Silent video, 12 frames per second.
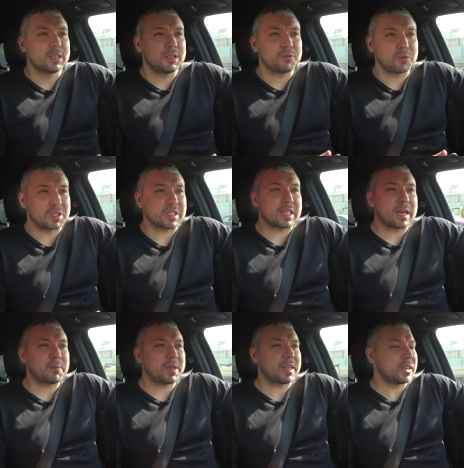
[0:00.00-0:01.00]
его
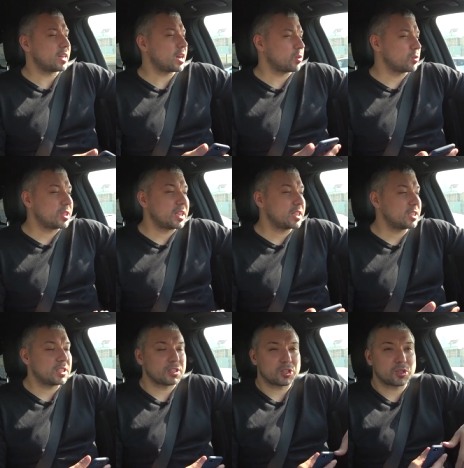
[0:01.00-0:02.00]
динамики, как он
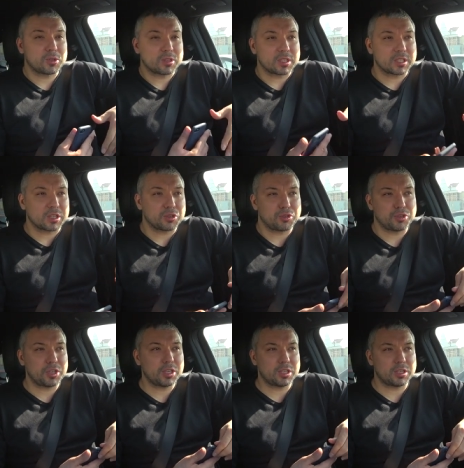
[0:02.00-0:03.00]
едет, что это за
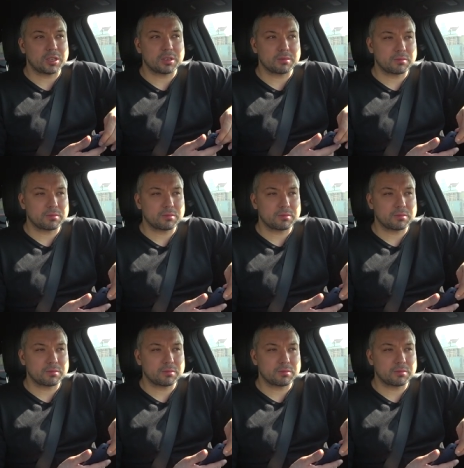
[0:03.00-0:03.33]
ощущение,